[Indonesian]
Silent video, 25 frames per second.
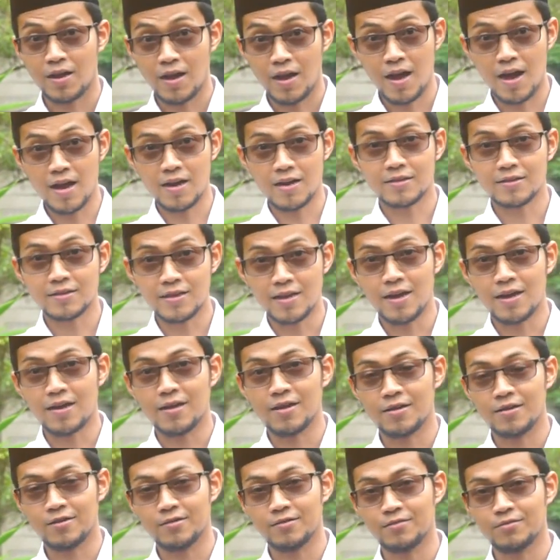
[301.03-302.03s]

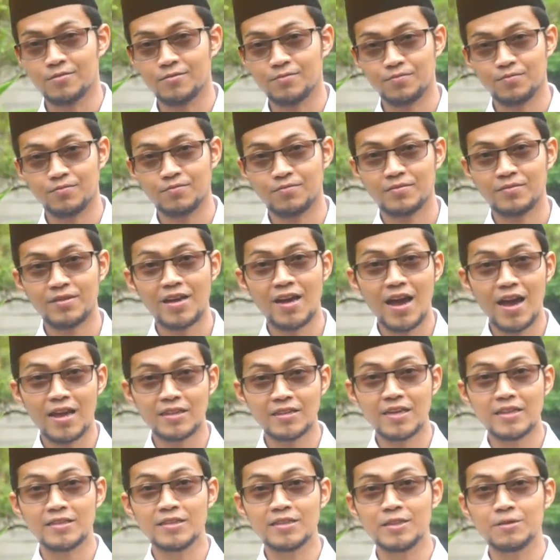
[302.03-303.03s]
Harta
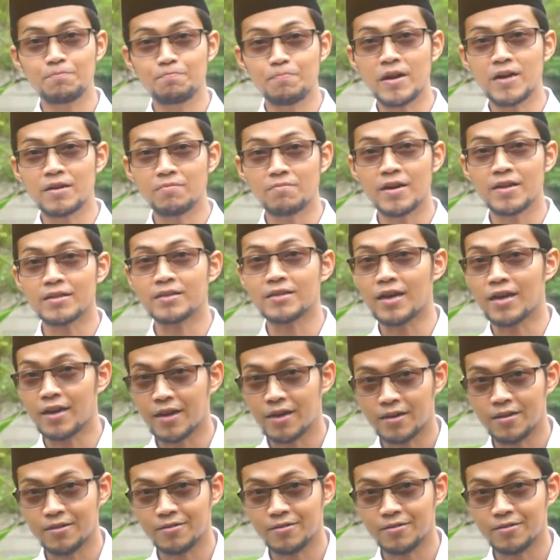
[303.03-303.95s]
ada di depan mata.